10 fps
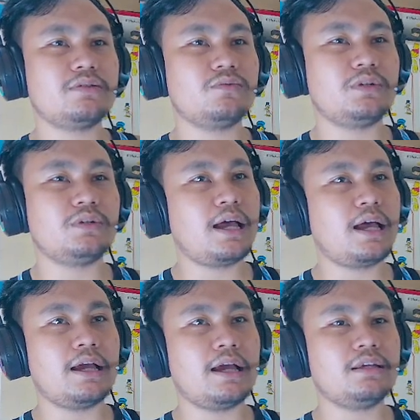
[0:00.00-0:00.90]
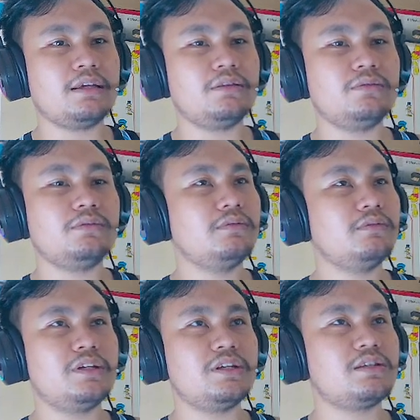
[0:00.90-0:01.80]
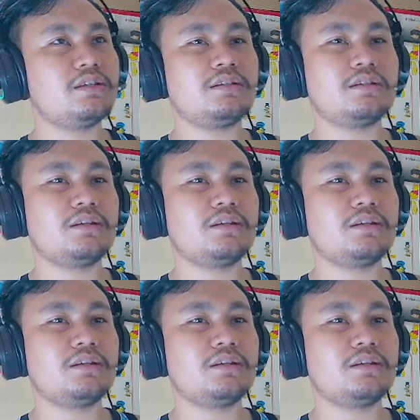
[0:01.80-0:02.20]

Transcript: udah hangel gitu wes